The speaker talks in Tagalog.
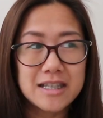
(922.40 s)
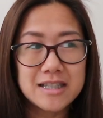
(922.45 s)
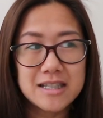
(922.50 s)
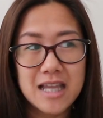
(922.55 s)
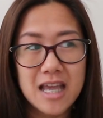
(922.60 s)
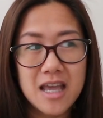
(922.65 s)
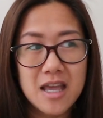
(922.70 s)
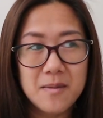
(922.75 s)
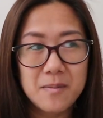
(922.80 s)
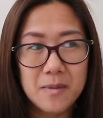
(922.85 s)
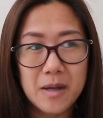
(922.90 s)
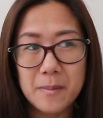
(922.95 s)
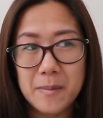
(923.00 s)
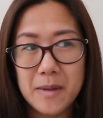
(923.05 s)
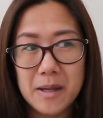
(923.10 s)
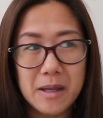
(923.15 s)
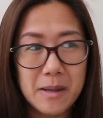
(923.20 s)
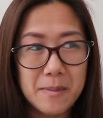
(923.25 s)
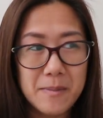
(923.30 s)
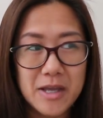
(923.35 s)
Let's say,
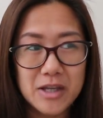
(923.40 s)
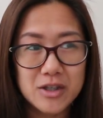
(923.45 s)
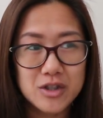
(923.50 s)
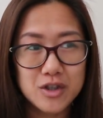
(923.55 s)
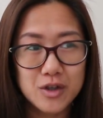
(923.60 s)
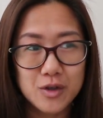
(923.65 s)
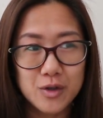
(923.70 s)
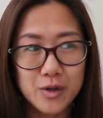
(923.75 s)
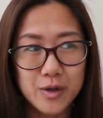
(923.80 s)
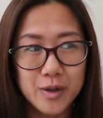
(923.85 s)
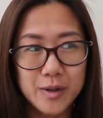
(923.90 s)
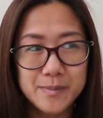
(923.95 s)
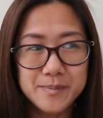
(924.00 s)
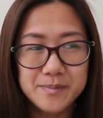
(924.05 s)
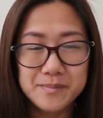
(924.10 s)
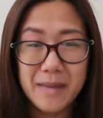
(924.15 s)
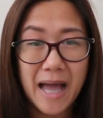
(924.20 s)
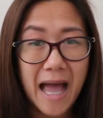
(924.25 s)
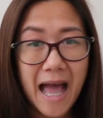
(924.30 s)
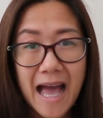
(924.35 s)
kapag ka medyo
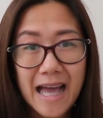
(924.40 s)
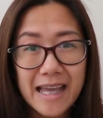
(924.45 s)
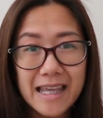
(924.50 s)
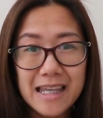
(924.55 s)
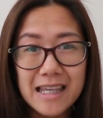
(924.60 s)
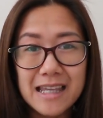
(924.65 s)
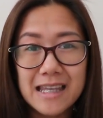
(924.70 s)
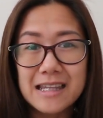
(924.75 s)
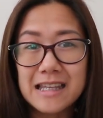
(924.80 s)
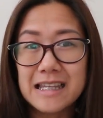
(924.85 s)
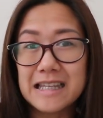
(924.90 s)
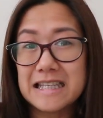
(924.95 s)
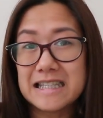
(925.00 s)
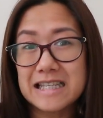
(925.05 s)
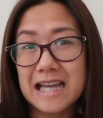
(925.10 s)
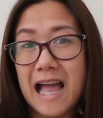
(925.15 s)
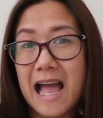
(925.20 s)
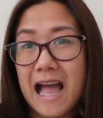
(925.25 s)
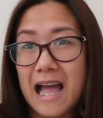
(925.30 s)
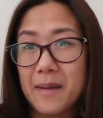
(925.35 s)
mahangin, hindi
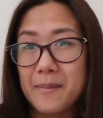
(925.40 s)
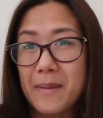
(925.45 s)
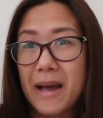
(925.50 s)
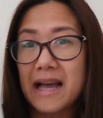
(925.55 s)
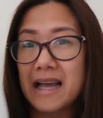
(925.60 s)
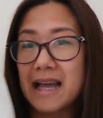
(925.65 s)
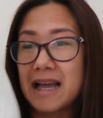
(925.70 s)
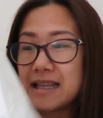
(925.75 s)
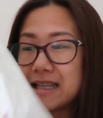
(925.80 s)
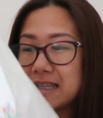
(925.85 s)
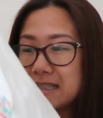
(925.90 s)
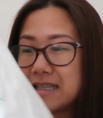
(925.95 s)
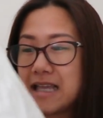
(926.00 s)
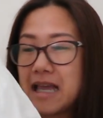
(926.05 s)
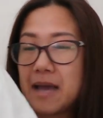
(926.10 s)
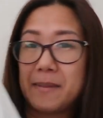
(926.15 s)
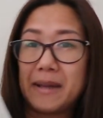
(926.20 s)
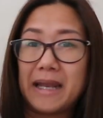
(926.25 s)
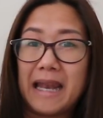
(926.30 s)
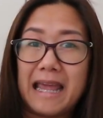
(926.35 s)
siya kakabagan kasi
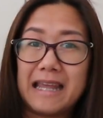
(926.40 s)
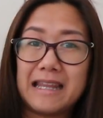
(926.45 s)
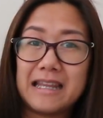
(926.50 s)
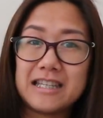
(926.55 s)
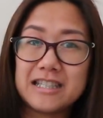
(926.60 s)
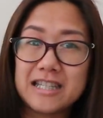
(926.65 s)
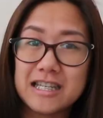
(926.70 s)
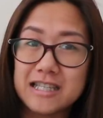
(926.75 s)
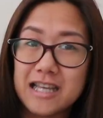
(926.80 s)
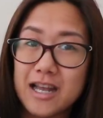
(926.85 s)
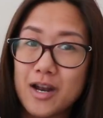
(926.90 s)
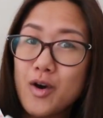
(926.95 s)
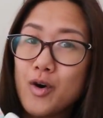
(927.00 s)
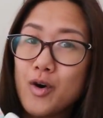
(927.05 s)
nga may lining siya sa